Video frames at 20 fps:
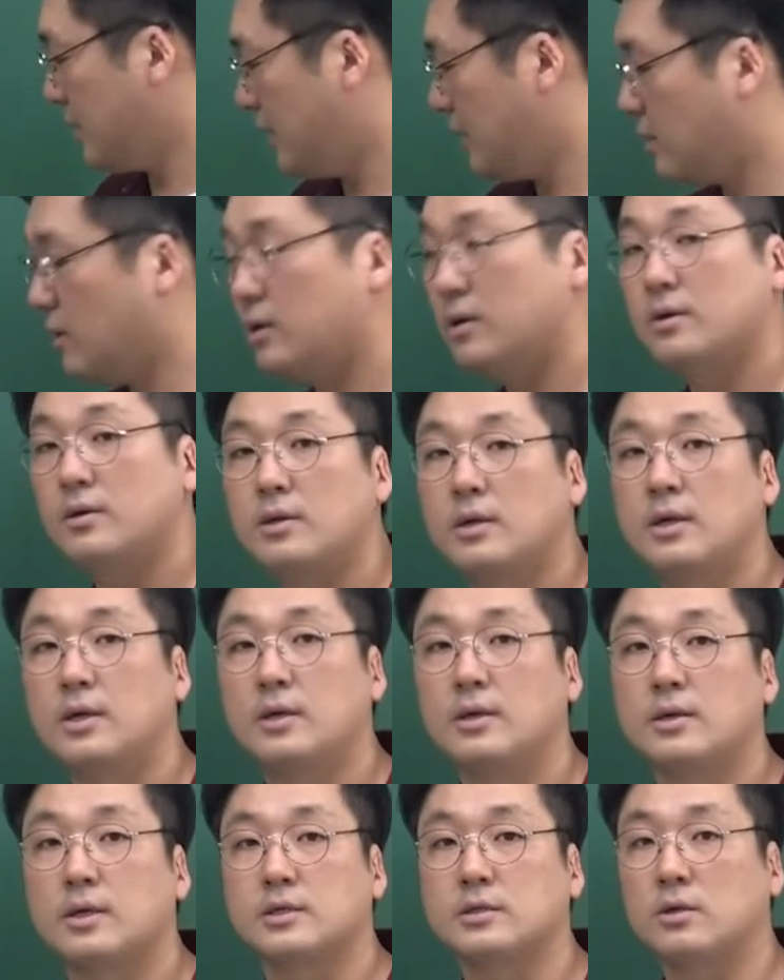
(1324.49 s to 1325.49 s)
이거.
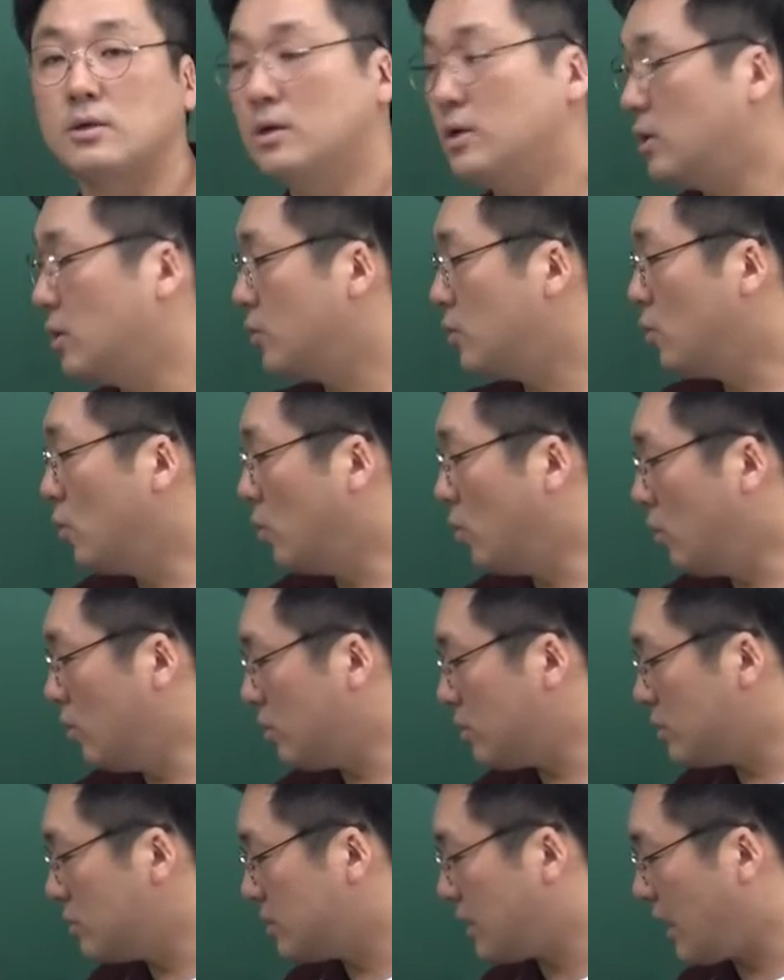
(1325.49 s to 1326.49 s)
그래서
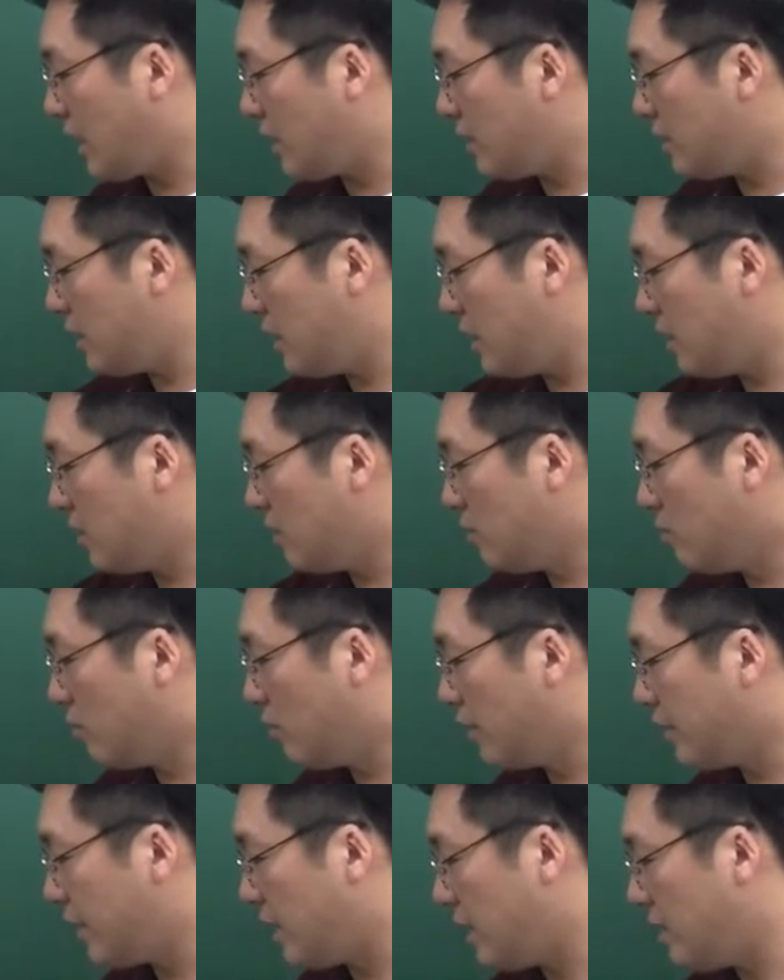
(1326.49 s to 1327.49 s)
요 당연히
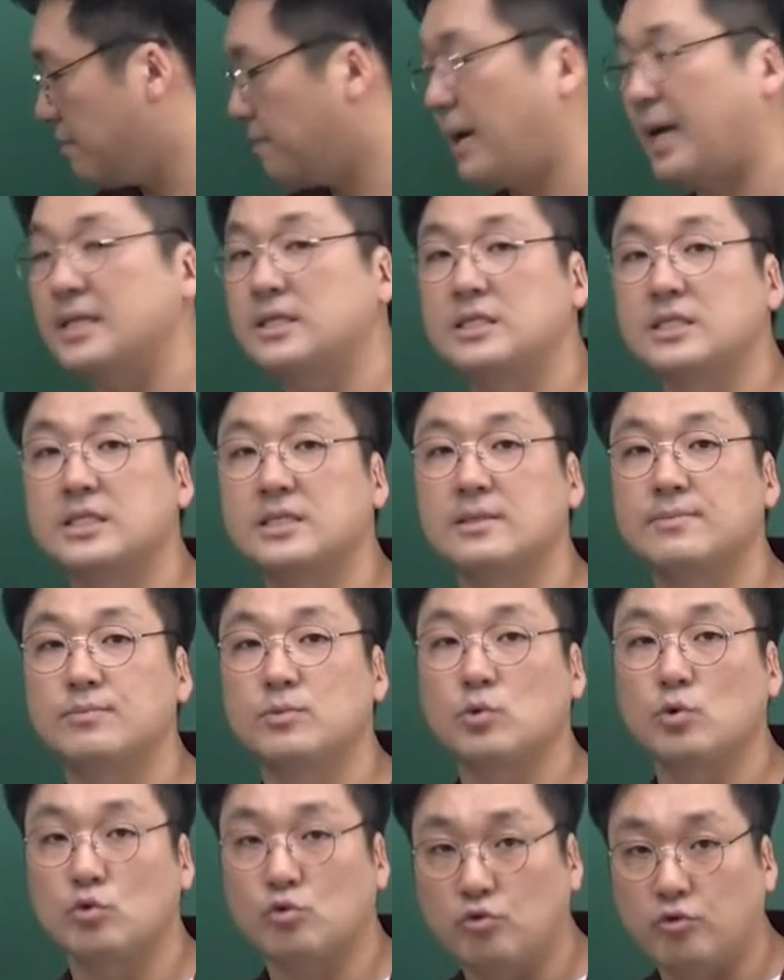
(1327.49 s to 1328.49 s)
원의
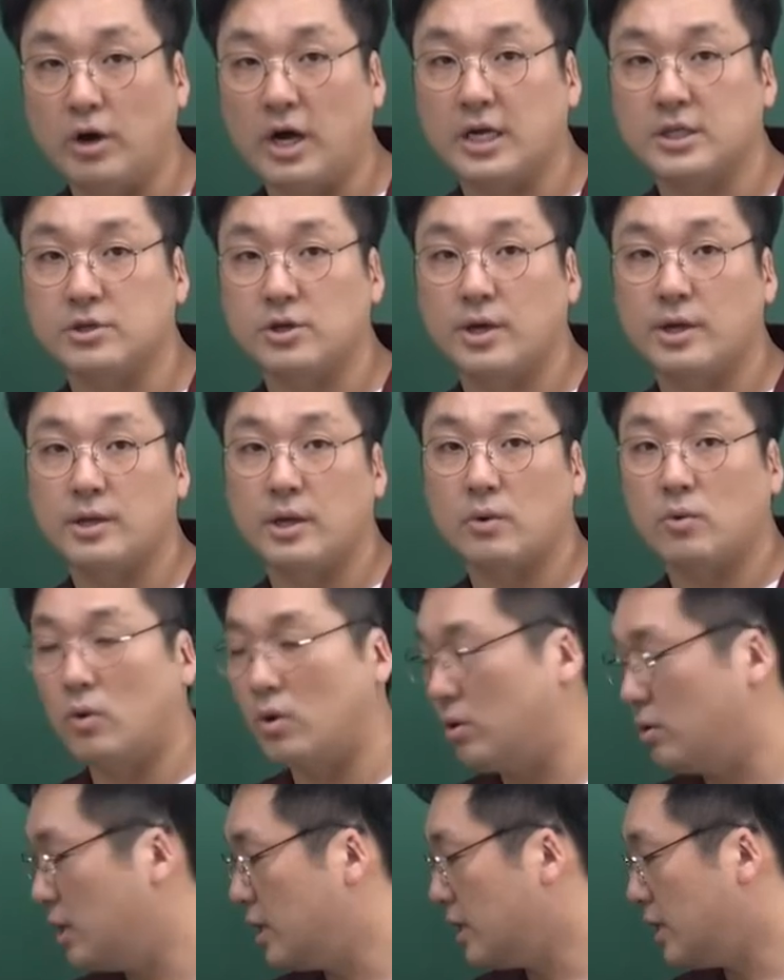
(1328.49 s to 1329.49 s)
반지름도 구하셔야
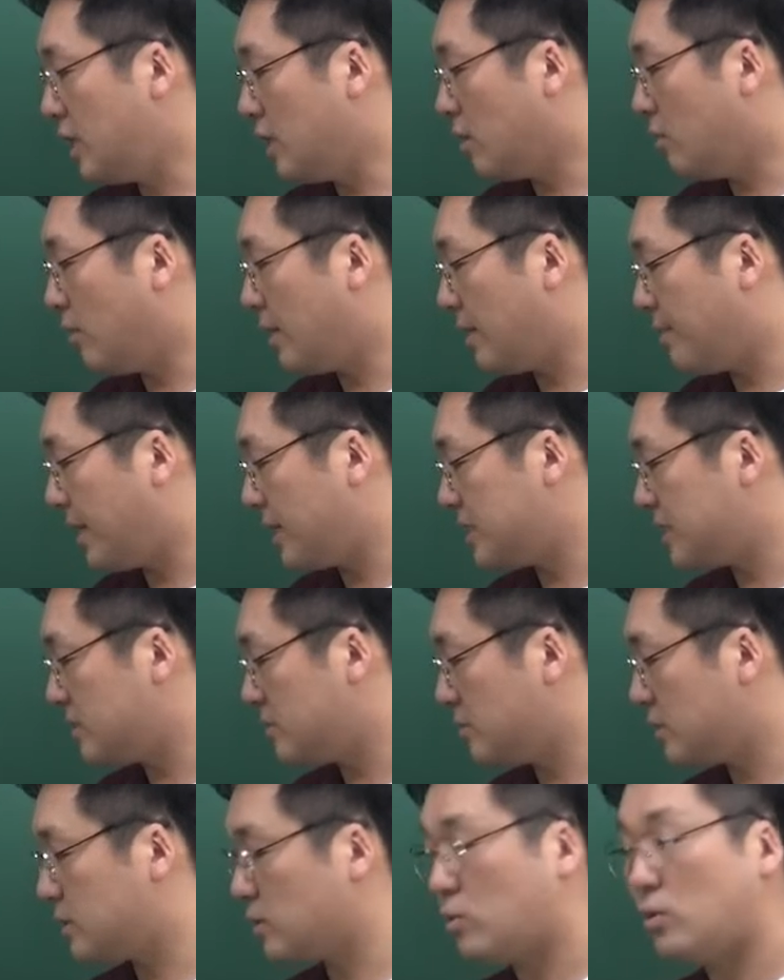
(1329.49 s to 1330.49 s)
되고 이거 원의
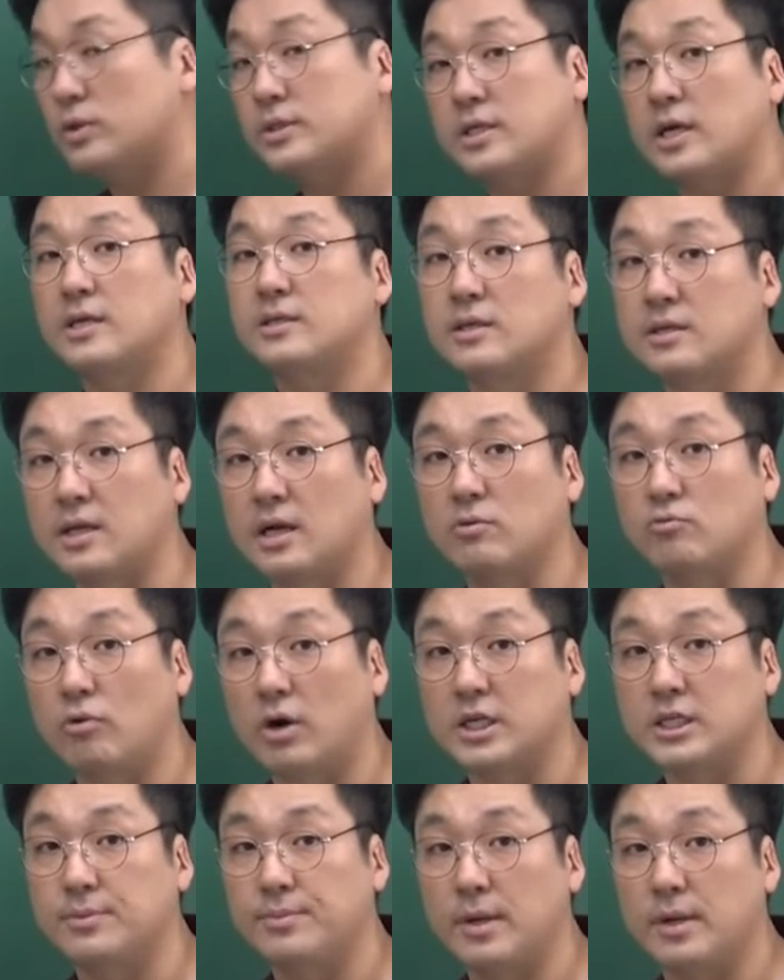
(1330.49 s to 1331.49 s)
반지름 구해서 코사인 세타
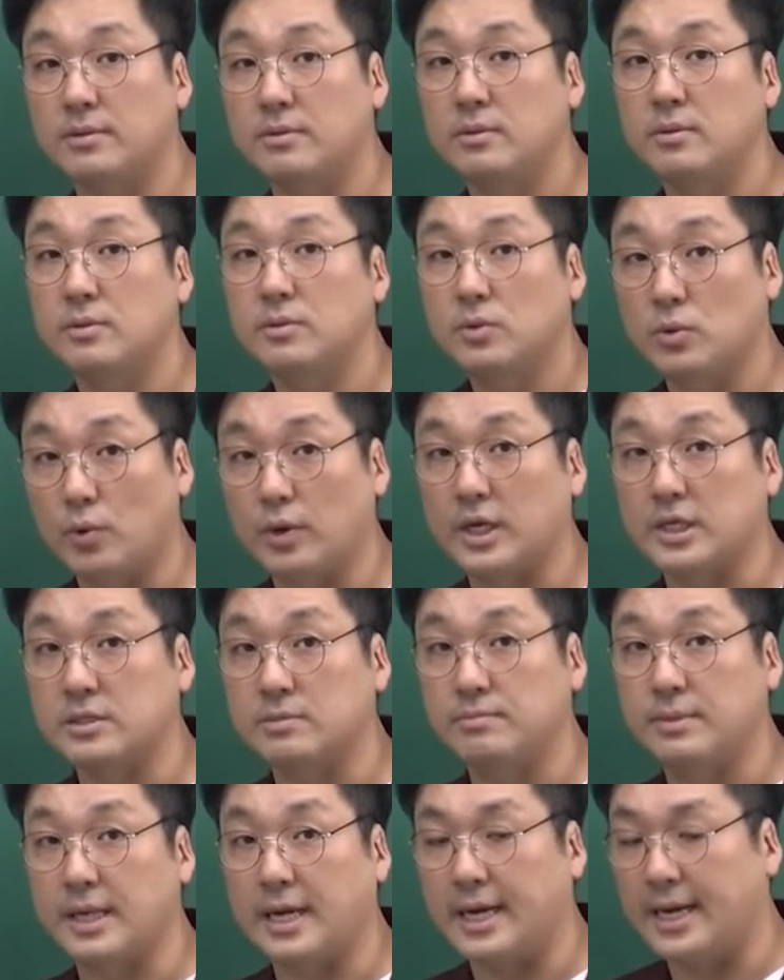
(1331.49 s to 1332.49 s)
구하시면
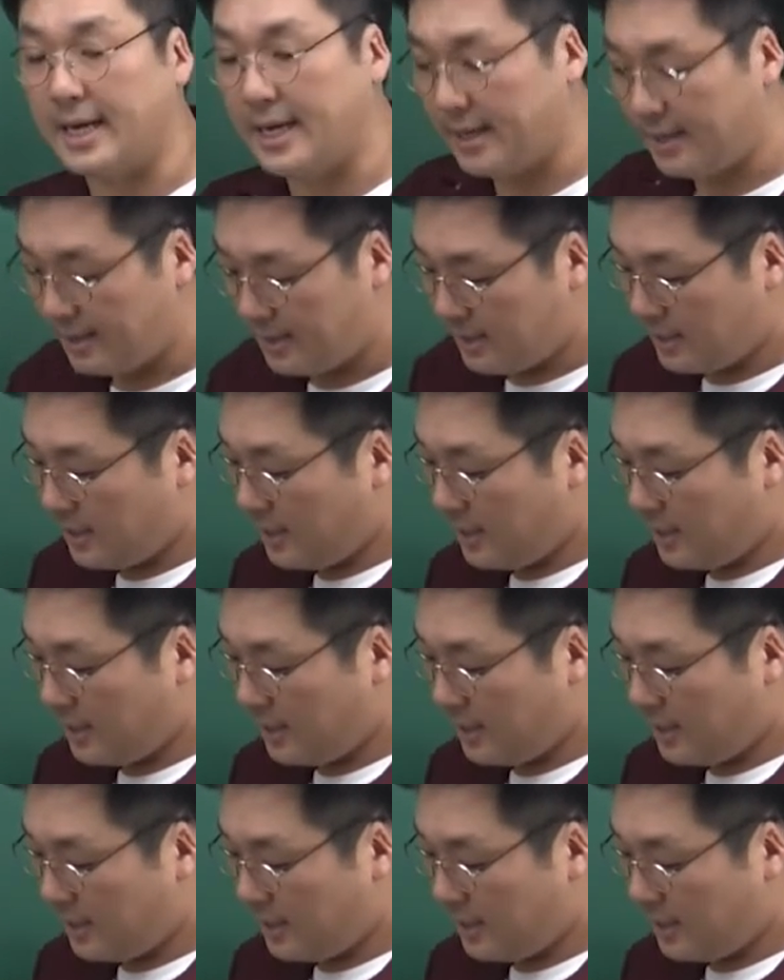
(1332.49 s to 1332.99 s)
되겠습니다.